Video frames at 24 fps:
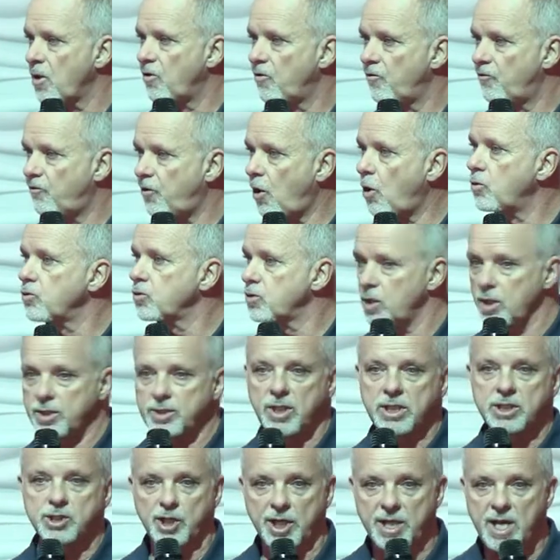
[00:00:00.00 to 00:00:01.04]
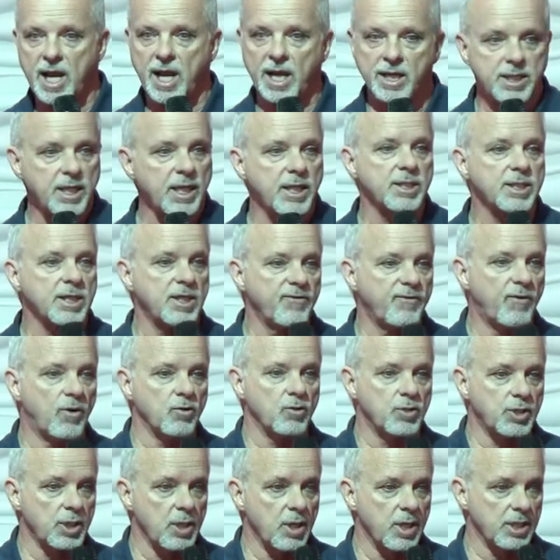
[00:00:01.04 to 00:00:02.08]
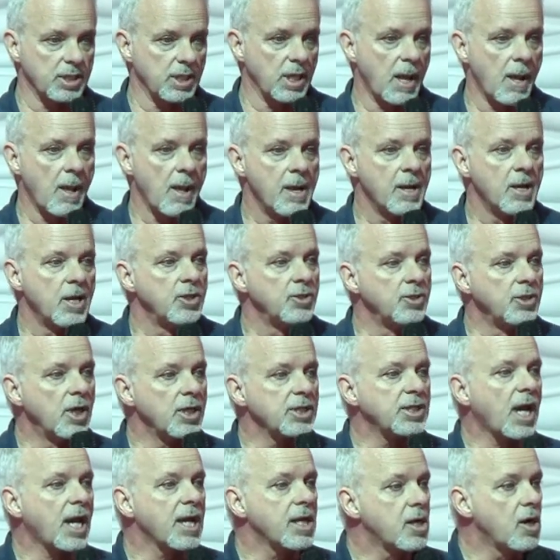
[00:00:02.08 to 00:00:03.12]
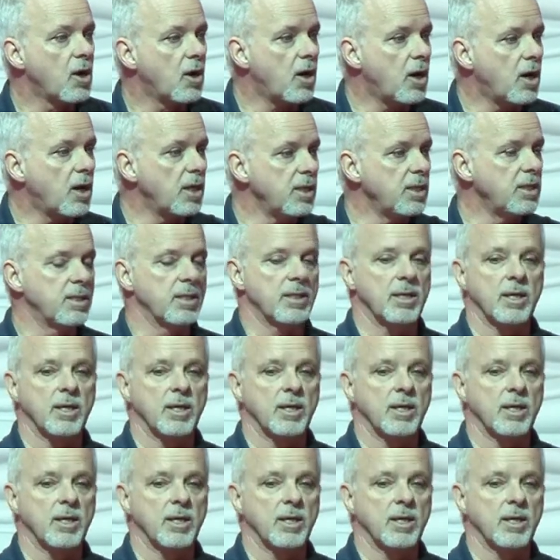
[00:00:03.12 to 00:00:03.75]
faute de génératrices qui fonctionnent. Notre école